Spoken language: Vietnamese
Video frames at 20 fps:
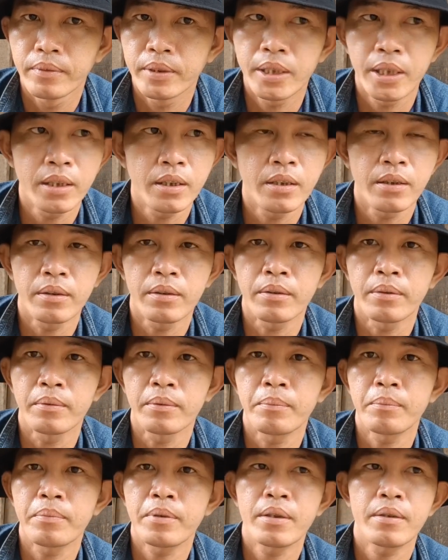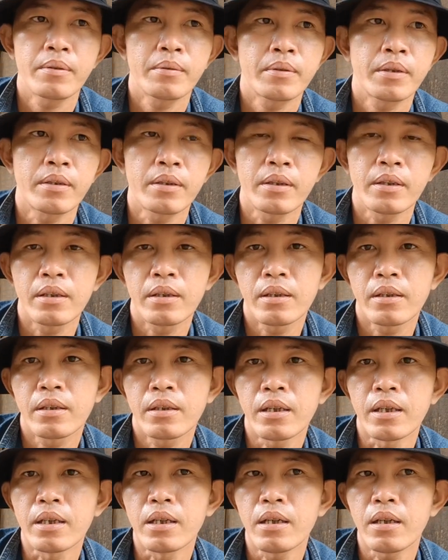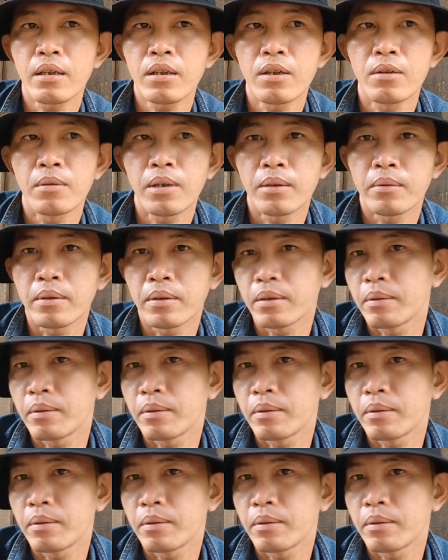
chứ ờ, thì nói chung là